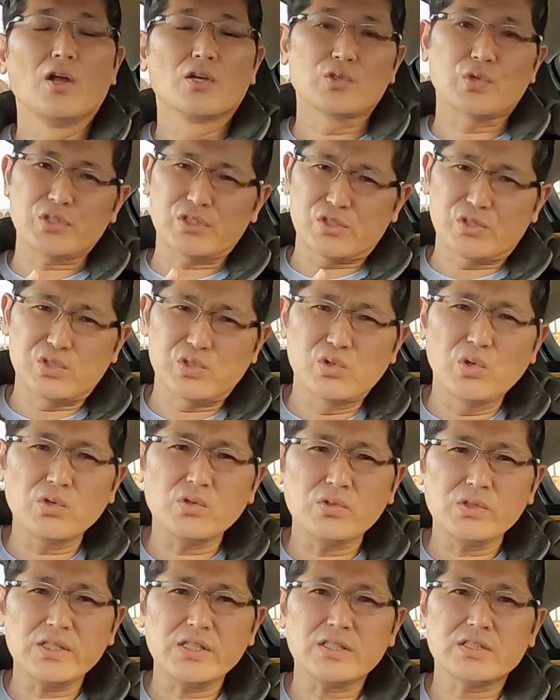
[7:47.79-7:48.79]
それすご
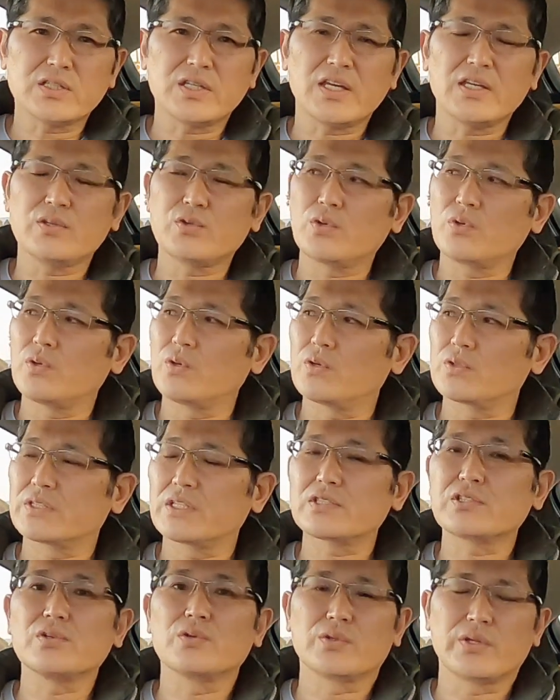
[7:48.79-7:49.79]
くいい制度
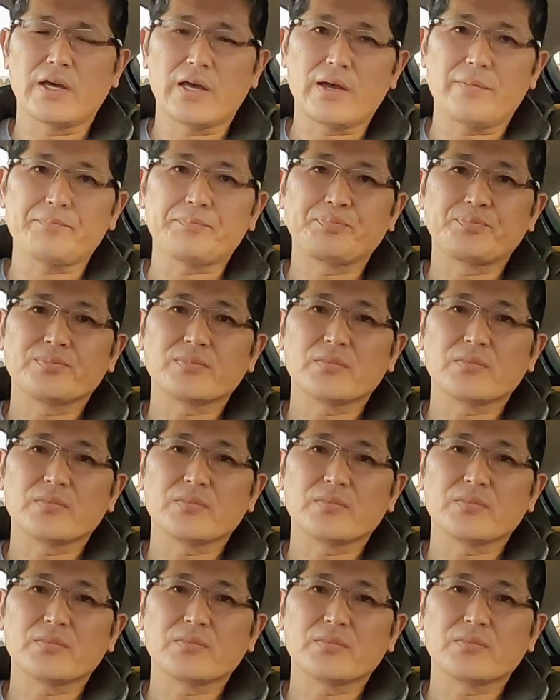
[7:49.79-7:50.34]
ですよね。